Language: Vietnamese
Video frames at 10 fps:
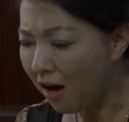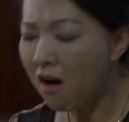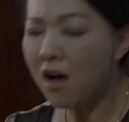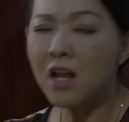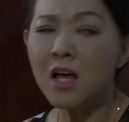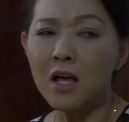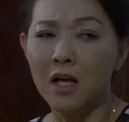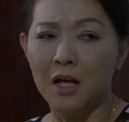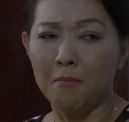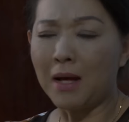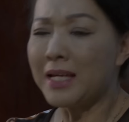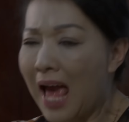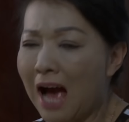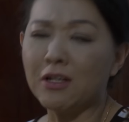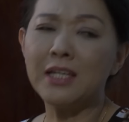đó đó, bà
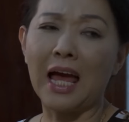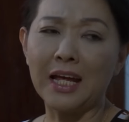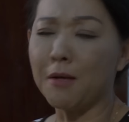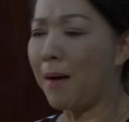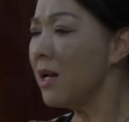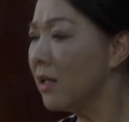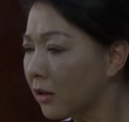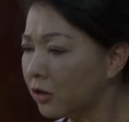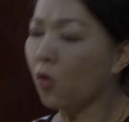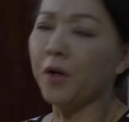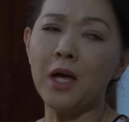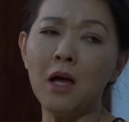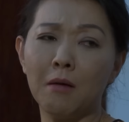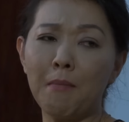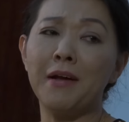giàu như vậy thì bà lừa
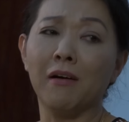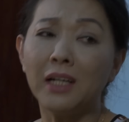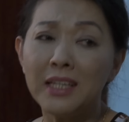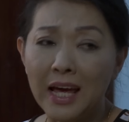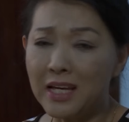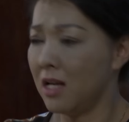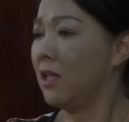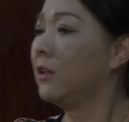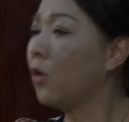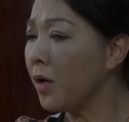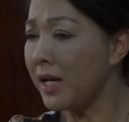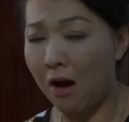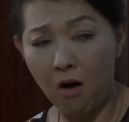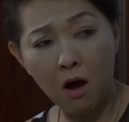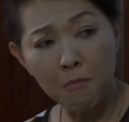tôi, bà được cái gì? Tôi
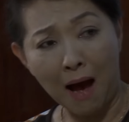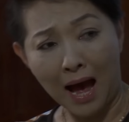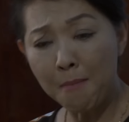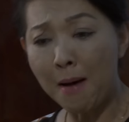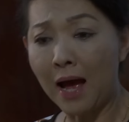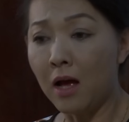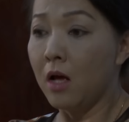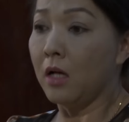nghèo hơn bà mà.